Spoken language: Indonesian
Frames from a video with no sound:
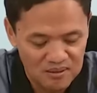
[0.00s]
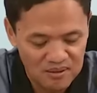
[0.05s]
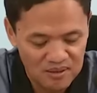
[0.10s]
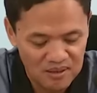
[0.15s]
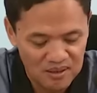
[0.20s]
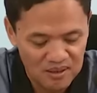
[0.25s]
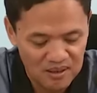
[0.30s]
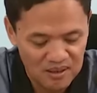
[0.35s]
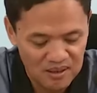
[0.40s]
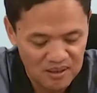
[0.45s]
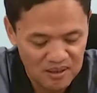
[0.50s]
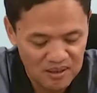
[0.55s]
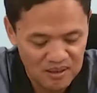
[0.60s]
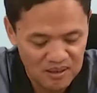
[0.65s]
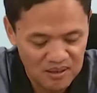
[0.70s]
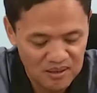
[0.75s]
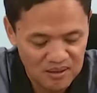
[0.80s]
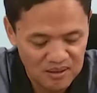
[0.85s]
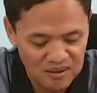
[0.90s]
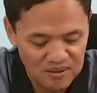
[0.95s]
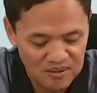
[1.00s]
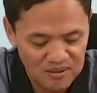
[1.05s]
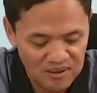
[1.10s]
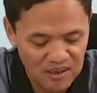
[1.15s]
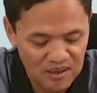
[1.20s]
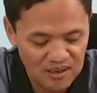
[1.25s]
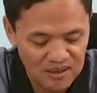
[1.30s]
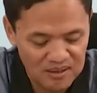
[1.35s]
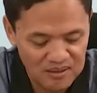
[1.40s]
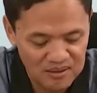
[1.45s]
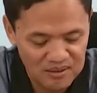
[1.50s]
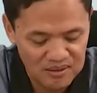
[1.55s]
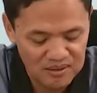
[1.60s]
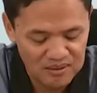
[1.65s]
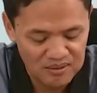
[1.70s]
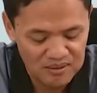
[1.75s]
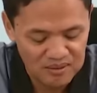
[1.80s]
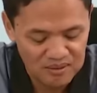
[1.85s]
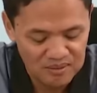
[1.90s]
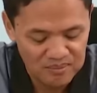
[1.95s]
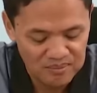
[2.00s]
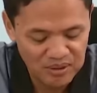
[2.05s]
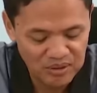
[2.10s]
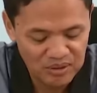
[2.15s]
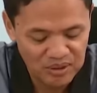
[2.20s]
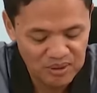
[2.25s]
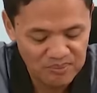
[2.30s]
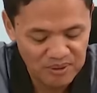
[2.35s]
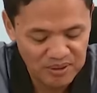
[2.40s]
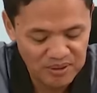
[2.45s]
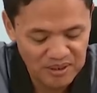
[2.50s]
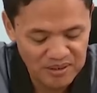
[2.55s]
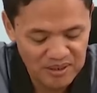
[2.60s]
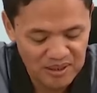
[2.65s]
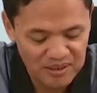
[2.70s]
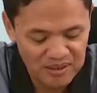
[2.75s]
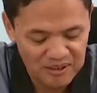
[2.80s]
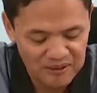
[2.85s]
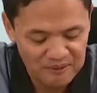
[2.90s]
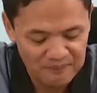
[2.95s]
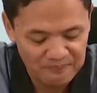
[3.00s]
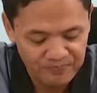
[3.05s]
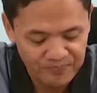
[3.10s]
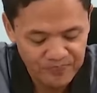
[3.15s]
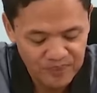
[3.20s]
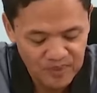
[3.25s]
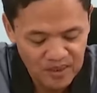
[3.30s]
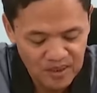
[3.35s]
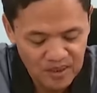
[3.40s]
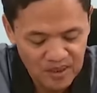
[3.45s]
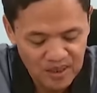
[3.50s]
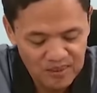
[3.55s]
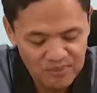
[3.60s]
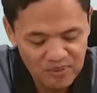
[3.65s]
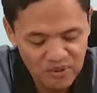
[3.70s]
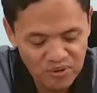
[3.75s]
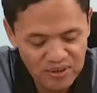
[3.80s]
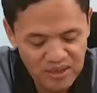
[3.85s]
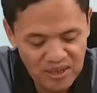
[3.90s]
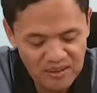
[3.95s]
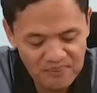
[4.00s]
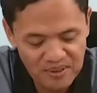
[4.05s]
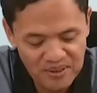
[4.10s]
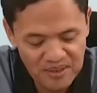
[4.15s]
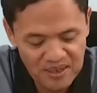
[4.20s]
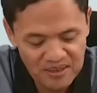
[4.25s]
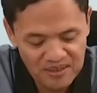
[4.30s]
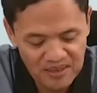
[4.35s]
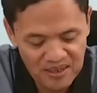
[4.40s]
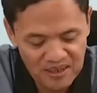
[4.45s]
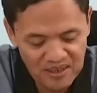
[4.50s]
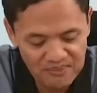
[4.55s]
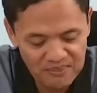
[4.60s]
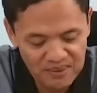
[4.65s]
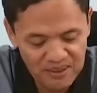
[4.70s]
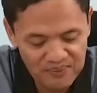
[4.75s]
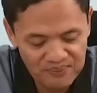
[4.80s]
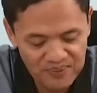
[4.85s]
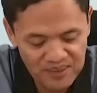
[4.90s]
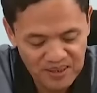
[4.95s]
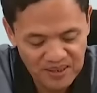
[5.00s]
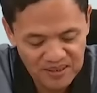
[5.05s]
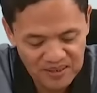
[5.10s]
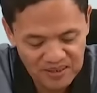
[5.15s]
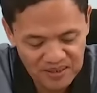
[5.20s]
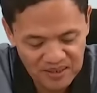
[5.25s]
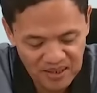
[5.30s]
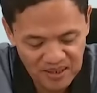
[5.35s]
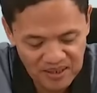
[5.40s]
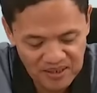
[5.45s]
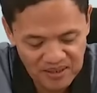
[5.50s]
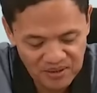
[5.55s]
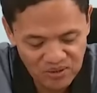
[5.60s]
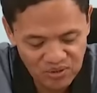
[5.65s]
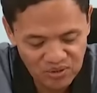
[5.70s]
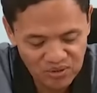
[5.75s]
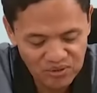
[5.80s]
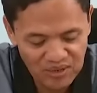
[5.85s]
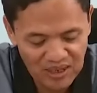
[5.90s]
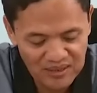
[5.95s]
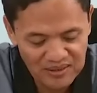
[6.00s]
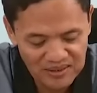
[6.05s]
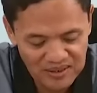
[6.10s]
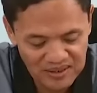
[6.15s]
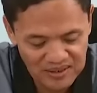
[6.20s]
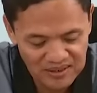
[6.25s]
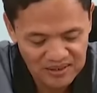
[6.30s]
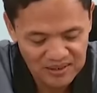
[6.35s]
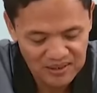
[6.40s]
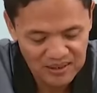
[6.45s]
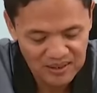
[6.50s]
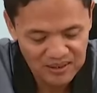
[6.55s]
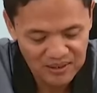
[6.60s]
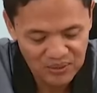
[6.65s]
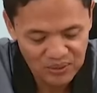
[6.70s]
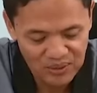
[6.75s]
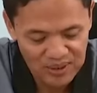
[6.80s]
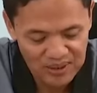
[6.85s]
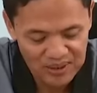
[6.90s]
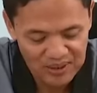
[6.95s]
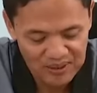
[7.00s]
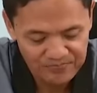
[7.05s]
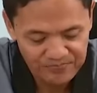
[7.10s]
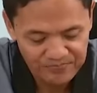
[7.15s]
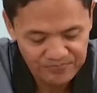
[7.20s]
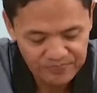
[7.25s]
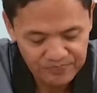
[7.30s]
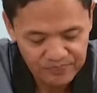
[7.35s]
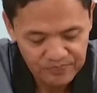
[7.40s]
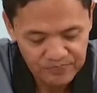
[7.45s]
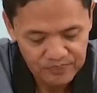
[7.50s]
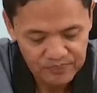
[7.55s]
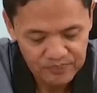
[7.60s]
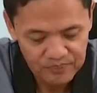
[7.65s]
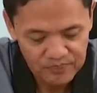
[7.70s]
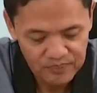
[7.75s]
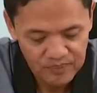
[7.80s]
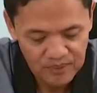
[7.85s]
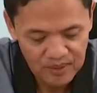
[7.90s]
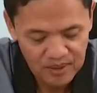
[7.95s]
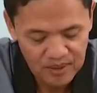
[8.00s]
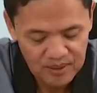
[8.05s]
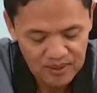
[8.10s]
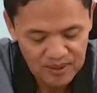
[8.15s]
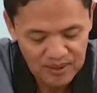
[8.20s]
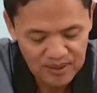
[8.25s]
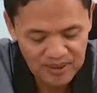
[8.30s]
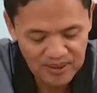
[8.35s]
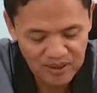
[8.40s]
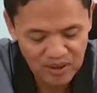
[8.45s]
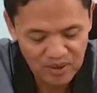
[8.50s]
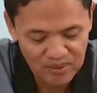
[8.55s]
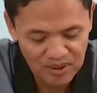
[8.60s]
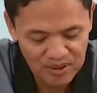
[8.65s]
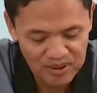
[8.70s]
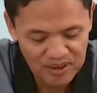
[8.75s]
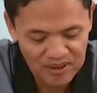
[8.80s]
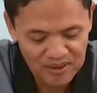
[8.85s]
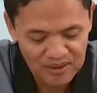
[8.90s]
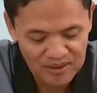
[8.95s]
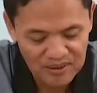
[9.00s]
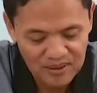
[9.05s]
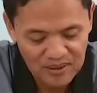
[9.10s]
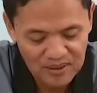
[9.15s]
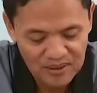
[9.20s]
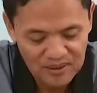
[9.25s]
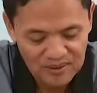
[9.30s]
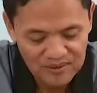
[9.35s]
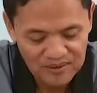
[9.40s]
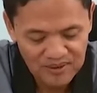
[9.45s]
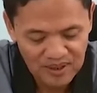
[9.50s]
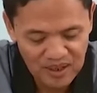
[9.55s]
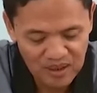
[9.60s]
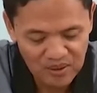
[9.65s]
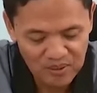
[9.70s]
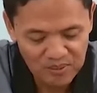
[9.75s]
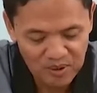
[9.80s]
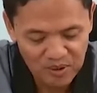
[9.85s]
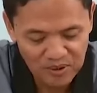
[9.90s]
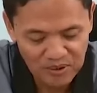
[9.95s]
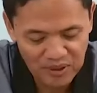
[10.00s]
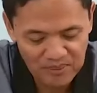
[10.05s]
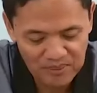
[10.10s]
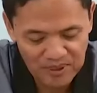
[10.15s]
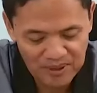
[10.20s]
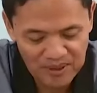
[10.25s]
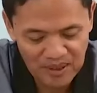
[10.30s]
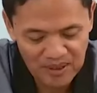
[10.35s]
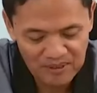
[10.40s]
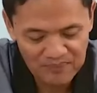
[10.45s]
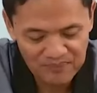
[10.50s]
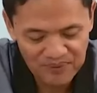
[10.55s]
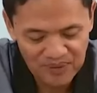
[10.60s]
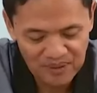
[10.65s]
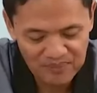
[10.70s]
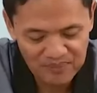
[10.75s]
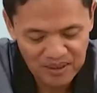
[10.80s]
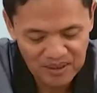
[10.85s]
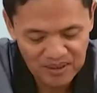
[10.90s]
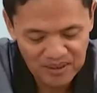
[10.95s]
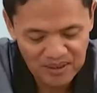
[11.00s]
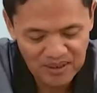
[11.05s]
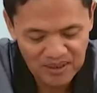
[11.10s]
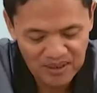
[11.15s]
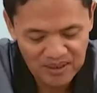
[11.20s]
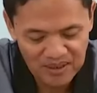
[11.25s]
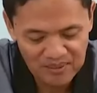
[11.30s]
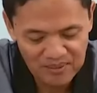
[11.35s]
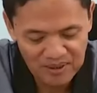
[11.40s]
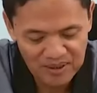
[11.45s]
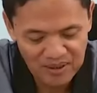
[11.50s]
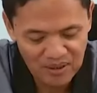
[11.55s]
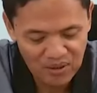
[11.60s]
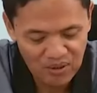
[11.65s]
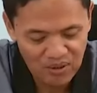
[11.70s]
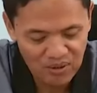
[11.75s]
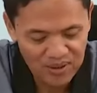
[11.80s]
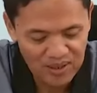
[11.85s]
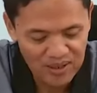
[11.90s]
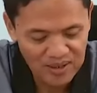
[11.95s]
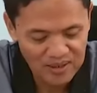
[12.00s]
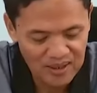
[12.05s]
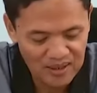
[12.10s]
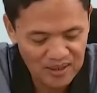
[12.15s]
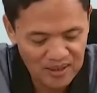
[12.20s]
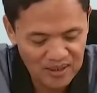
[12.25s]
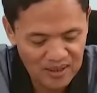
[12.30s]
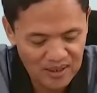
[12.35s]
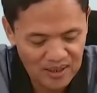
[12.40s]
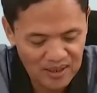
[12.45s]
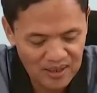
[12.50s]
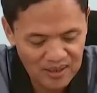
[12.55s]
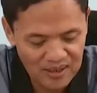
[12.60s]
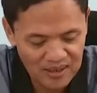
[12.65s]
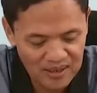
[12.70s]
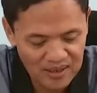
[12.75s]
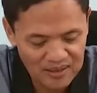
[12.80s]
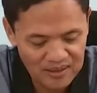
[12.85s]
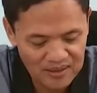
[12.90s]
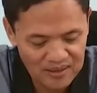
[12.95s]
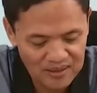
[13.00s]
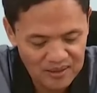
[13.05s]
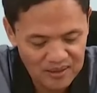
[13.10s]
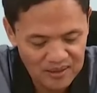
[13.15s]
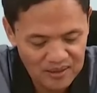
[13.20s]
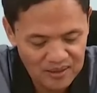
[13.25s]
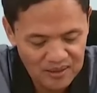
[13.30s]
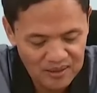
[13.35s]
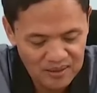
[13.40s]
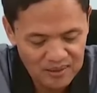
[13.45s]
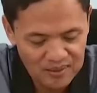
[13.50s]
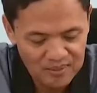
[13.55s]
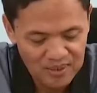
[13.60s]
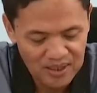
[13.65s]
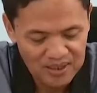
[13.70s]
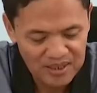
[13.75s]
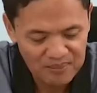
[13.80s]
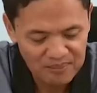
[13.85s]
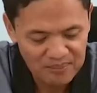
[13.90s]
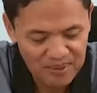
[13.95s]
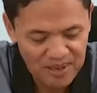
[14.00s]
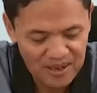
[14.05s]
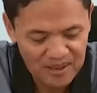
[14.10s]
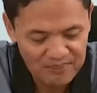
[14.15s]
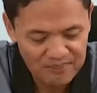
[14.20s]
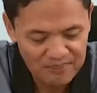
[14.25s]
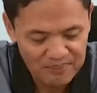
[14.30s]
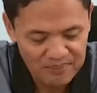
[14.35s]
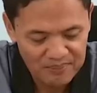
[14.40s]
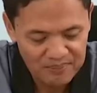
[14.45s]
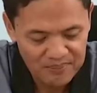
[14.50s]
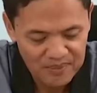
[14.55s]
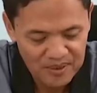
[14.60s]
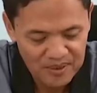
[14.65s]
ya sangat patut dipertanyakan kemudian pernyataan Bivri Santi yang kedua ya Gini ngomongnya, saya mau terlibat dalam film ini karena banyak orang yang akan makin paham